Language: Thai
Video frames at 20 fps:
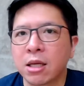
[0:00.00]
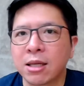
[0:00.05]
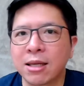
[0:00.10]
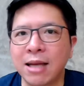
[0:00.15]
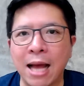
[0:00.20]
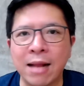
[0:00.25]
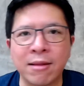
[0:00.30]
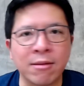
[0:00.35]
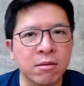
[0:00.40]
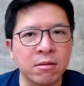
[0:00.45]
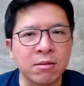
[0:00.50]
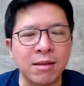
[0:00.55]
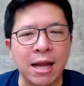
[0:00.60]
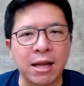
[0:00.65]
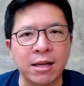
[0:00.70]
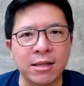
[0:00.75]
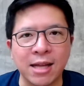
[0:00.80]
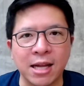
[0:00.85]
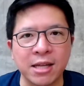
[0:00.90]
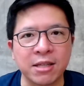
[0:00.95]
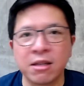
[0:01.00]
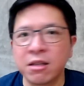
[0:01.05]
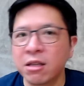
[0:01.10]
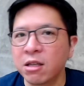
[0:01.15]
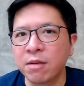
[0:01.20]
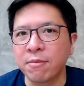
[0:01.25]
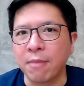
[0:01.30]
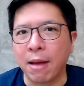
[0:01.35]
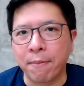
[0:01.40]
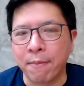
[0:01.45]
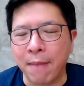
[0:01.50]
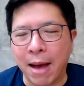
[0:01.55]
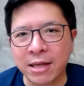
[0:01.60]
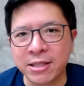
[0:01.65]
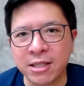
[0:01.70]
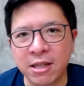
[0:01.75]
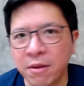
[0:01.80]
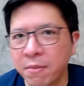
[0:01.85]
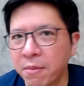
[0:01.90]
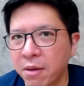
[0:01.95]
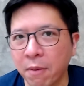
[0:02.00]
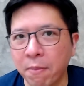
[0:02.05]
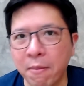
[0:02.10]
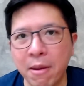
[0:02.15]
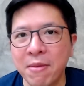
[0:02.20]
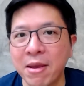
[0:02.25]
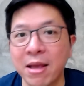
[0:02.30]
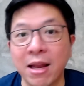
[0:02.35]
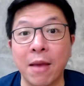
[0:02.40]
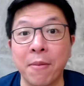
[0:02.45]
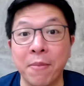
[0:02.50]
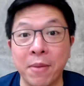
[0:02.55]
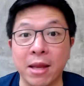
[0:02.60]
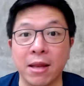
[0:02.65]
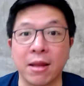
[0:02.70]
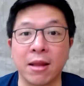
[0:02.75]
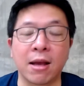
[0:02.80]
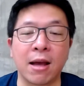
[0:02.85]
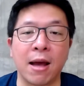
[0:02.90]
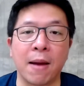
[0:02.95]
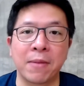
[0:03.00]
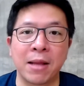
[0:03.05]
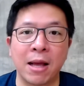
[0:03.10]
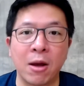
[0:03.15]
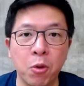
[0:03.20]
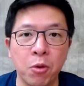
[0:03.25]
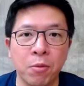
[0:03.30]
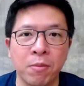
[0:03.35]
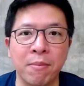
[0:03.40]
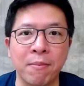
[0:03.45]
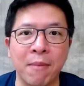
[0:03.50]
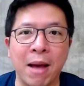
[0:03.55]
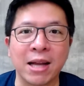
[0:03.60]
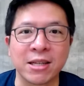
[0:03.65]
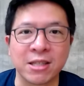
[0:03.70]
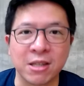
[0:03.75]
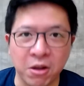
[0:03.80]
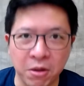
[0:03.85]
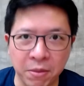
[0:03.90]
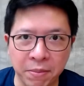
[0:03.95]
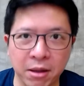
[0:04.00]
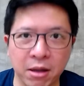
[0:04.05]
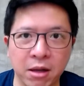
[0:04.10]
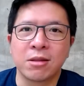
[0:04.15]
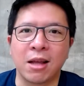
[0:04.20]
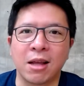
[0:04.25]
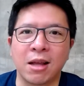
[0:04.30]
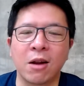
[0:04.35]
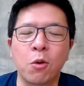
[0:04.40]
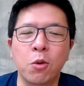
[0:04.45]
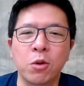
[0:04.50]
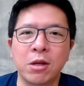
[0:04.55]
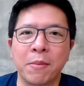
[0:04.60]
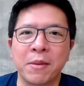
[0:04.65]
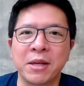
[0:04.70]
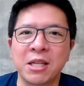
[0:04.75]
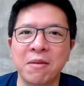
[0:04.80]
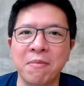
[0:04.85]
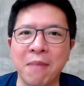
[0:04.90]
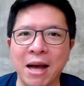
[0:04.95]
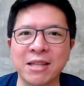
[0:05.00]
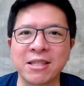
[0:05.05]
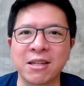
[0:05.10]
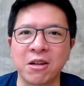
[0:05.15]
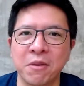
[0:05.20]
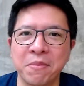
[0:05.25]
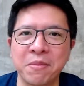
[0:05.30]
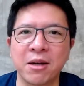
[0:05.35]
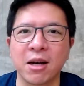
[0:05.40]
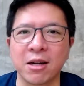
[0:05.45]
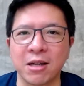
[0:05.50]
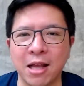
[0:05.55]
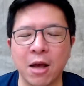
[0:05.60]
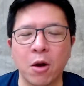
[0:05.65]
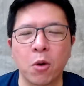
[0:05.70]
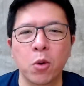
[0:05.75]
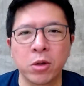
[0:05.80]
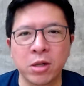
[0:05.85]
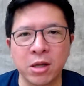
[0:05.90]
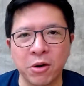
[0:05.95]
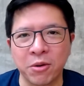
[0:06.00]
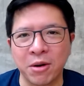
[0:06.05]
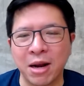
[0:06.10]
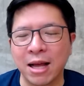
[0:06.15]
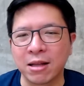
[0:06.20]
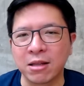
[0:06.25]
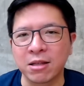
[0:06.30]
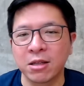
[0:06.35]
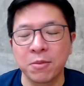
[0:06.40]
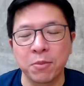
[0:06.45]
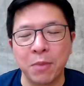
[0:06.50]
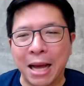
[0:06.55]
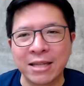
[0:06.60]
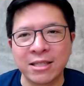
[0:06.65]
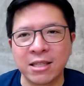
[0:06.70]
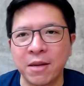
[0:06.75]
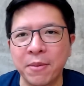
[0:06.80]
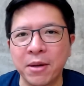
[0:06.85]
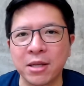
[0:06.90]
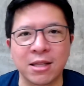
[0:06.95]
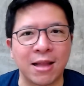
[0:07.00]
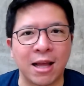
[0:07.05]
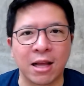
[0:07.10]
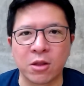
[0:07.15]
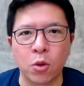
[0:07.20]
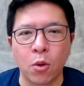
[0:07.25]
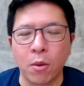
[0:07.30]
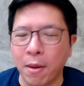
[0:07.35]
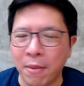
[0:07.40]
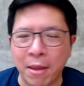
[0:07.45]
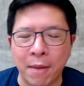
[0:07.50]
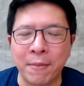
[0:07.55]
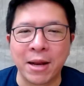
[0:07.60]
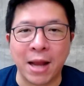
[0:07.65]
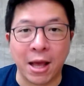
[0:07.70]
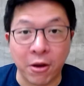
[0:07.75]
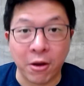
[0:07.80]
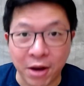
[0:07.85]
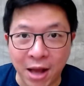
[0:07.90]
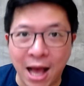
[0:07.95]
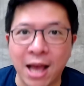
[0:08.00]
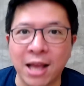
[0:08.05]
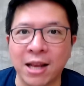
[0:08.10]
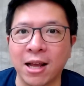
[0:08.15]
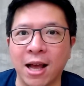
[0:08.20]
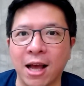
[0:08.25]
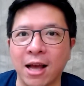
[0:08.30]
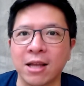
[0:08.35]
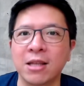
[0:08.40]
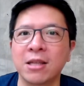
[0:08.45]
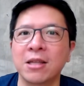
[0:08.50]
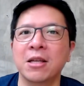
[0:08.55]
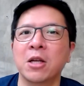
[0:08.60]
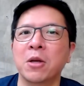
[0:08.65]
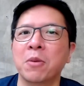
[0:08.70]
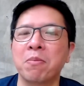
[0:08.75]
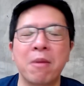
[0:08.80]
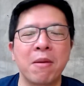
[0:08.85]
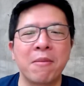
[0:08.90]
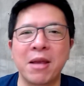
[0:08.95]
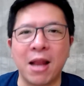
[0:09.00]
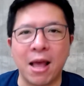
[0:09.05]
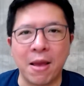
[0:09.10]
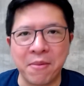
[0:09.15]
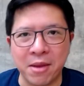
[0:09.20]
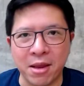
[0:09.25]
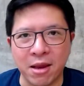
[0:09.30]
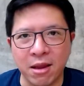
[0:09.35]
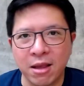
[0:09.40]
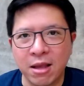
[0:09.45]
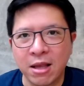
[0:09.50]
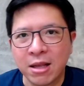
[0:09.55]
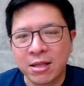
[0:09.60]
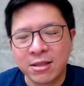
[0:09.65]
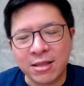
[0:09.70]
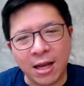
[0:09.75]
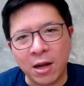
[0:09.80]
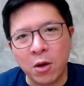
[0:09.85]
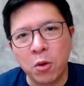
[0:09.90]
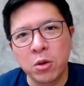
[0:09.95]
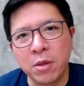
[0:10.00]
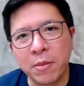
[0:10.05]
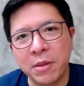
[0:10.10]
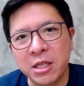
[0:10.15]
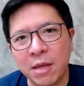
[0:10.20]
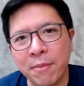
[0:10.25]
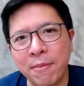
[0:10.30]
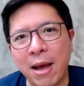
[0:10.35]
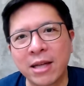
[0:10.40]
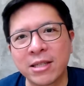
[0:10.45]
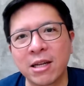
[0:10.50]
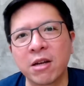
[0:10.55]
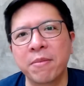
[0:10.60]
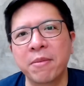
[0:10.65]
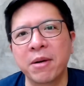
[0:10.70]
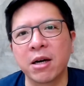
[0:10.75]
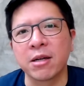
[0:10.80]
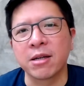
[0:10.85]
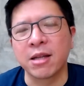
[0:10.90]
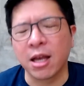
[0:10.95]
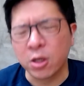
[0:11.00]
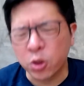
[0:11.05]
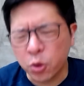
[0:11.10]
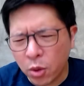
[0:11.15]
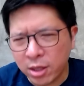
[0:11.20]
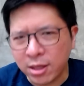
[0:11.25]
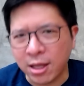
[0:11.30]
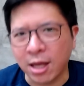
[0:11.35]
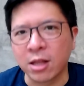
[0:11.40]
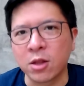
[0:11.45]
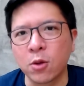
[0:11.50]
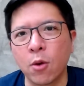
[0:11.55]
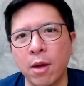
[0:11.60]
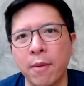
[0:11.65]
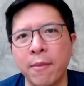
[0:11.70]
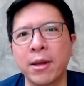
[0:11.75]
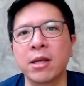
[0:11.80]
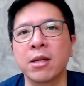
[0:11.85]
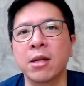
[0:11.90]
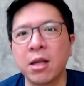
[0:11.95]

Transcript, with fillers: การแต่งใส่เสื้อยืดแบบมาร์คซักเคเบิร์กไม่มีอะไรผิดนะครับถ้าคุณเป็นมาร์คซักเคเบิร์กแต่ถ้าคุณยังไม่ใช่มาร์คซักเคเบิร์กเนี่ยคุณกรุณาคือมาร์คซักเคเบิร์กจะแต่งตัวแบบนั้นไปไหนก็ได้นะฮะไม่มีอะไรผิด แต่ถ้าคุณยังไม่ใช่มาร์คซักเคเบิร์กเนี่ยช่วยแต่งตัวให้มัน